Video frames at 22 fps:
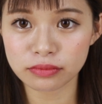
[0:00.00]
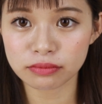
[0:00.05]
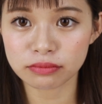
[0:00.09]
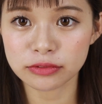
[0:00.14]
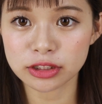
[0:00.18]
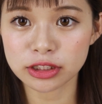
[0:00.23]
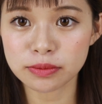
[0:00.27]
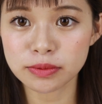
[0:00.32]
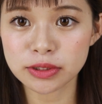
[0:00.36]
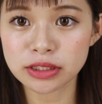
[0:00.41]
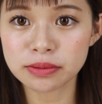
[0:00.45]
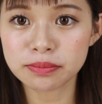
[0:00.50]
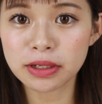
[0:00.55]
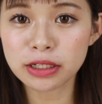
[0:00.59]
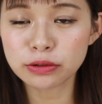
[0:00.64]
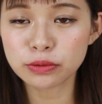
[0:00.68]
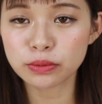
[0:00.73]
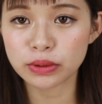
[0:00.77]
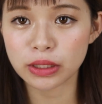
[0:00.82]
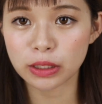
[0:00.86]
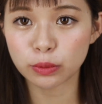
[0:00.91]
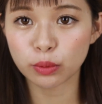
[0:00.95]
めちゃめちゃ
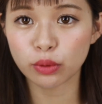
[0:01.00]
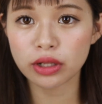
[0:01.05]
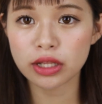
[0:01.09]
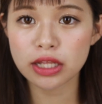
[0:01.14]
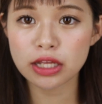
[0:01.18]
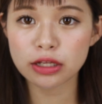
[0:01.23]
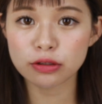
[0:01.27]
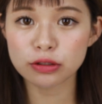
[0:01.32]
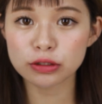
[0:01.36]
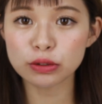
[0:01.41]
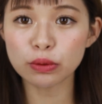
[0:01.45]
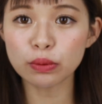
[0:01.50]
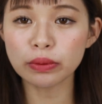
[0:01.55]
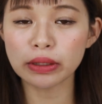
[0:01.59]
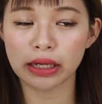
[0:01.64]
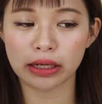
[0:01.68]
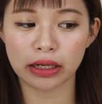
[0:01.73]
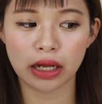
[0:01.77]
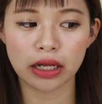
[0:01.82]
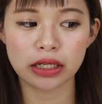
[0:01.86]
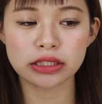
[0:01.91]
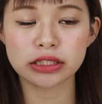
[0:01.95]
マットで取りにくそう
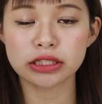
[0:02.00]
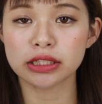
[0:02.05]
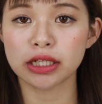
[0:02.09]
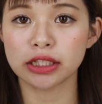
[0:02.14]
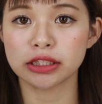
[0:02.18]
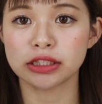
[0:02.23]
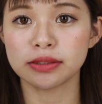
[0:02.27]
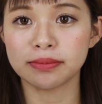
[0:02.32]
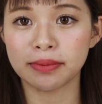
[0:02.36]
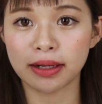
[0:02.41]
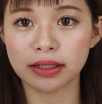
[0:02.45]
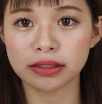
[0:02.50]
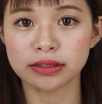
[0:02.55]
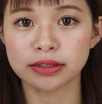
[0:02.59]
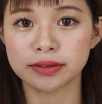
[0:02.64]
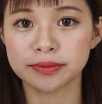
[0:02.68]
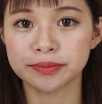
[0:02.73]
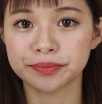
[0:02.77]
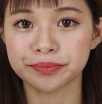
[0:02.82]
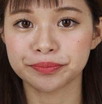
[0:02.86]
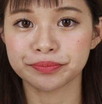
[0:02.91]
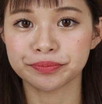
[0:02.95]
な感じがします。